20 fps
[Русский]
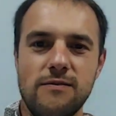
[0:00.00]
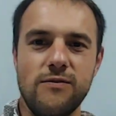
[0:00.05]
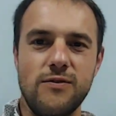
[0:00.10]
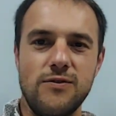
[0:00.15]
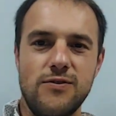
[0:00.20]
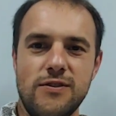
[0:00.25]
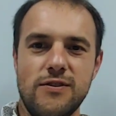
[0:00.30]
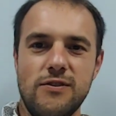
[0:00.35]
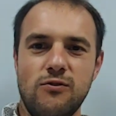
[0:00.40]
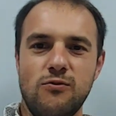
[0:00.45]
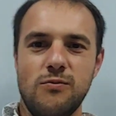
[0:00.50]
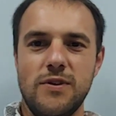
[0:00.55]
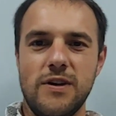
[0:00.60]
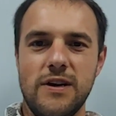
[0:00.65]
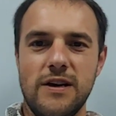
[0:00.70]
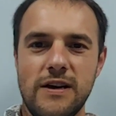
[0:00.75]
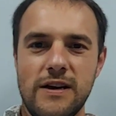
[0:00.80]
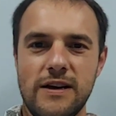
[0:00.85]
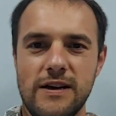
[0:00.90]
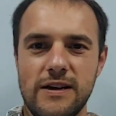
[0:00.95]
Вот она у
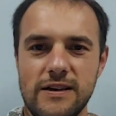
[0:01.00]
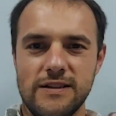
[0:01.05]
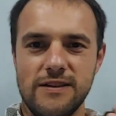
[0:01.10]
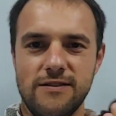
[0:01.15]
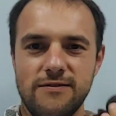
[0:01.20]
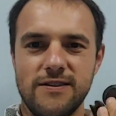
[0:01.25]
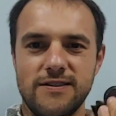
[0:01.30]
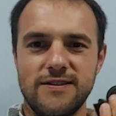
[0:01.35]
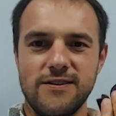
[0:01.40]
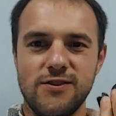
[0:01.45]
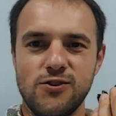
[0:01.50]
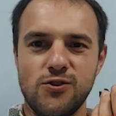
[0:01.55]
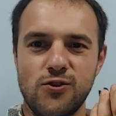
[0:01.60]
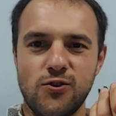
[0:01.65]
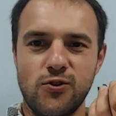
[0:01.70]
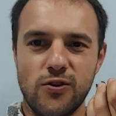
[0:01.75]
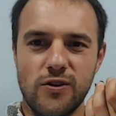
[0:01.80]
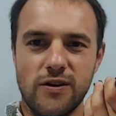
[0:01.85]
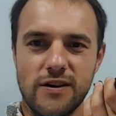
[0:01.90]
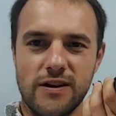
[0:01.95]
меня,
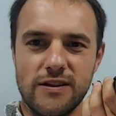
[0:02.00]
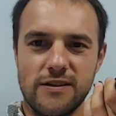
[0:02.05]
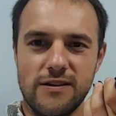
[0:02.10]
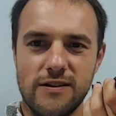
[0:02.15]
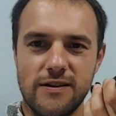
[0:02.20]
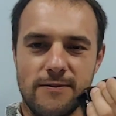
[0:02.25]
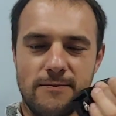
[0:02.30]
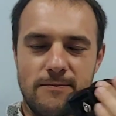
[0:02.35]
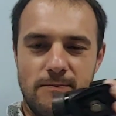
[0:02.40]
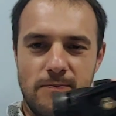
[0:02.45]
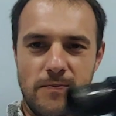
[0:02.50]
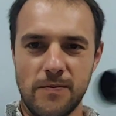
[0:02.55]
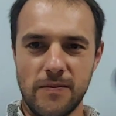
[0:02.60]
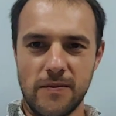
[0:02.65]
24-кратная.